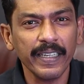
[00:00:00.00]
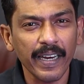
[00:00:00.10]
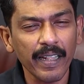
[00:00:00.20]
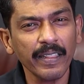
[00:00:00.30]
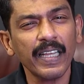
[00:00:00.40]

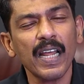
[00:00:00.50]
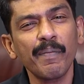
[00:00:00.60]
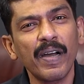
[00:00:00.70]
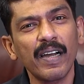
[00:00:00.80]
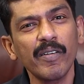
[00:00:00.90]

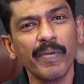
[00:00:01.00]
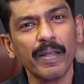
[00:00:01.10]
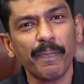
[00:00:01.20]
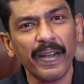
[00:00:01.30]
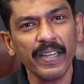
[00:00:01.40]
நிரந்தரமாகவும்
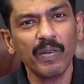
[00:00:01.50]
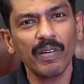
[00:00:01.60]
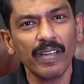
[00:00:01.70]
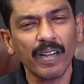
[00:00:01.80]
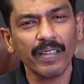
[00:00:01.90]
அதை
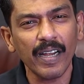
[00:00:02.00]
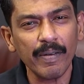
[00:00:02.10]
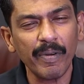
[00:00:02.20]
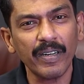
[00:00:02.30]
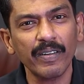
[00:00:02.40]
பண்ணிக்கொண்டு
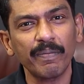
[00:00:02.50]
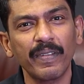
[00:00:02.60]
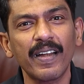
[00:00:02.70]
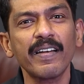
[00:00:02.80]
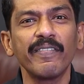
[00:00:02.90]
இருந்தால்
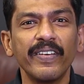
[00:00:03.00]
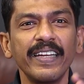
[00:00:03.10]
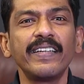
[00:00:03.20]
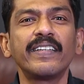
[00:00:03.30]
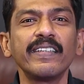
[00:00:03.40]
மட்டும்தான்
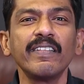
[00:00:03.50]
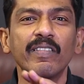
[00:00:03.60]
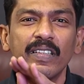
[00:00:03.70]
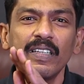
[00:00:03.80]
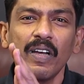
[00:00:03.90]
வெயிட்டு
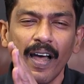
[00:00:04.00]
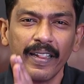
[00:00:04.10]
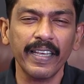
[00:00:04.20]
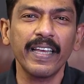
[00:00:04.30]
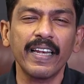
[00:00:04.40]
வந்து
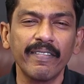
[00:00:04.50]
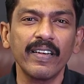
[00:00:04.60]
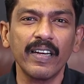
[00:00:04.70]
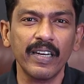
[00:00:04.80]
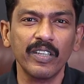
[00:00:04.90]
அதே
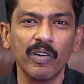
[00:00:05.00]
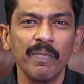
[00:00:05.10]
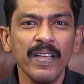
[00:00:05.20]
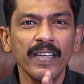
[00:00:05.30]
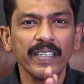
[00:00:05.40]
லெவலில் நிற்கும்